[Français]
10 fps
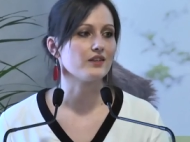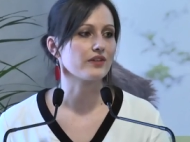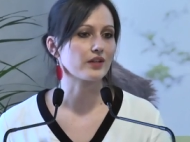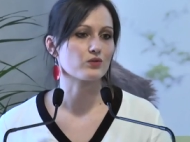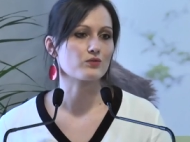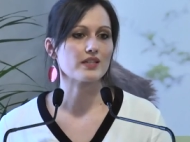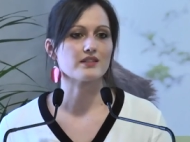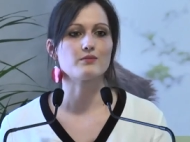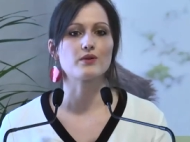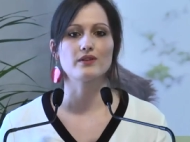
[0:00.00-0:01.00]
et faire de ce
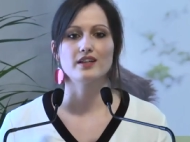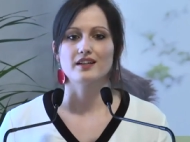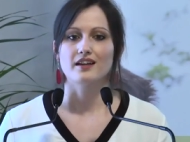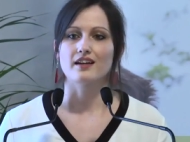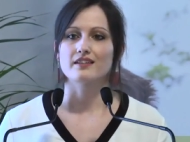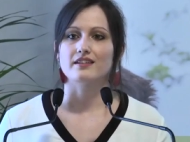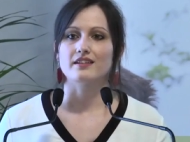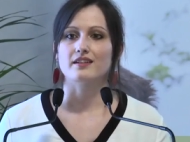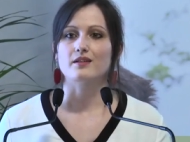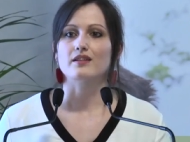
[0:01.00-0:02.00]
bâtiment un
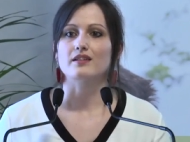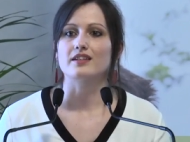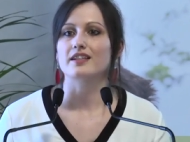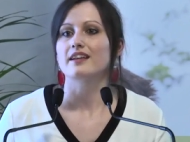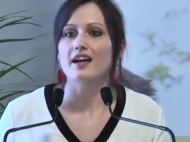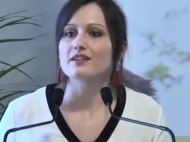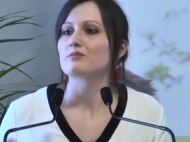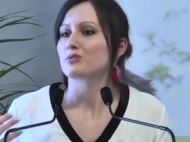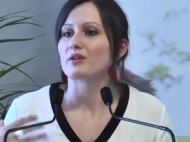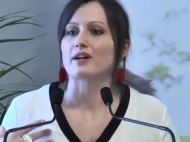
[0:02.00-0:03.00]
des qui est un
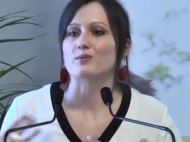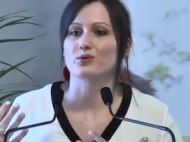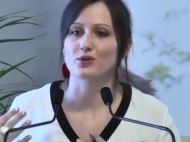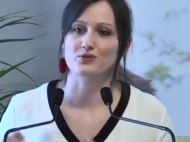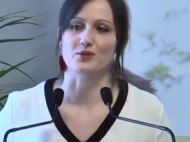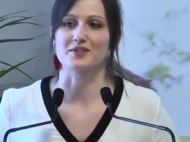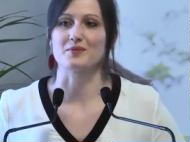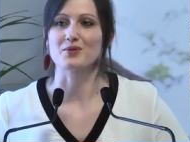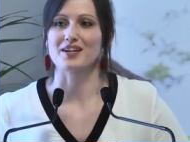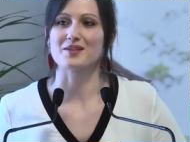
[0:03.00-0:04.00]
pour enfin à mon sens
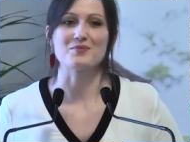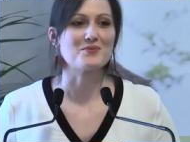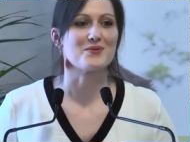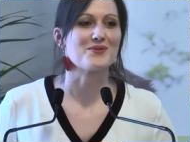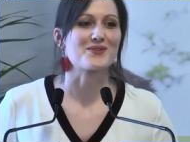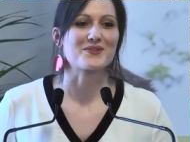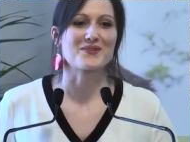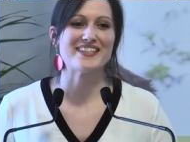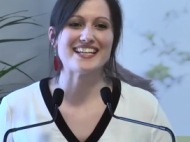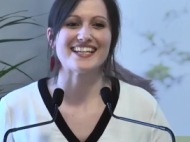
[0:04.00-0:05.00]
forcément un des plus beaux du
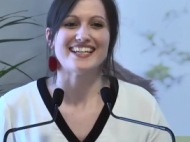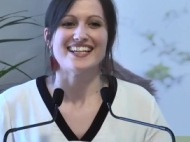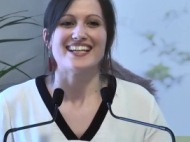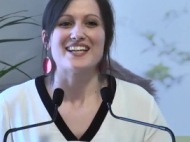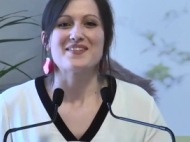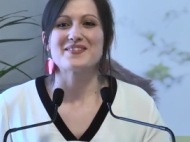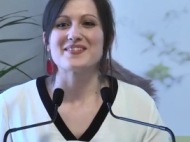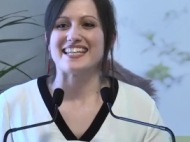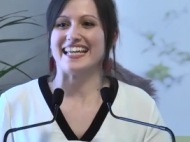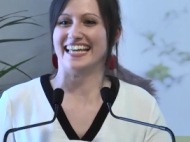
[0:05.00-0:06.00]
centre-ville et lui donner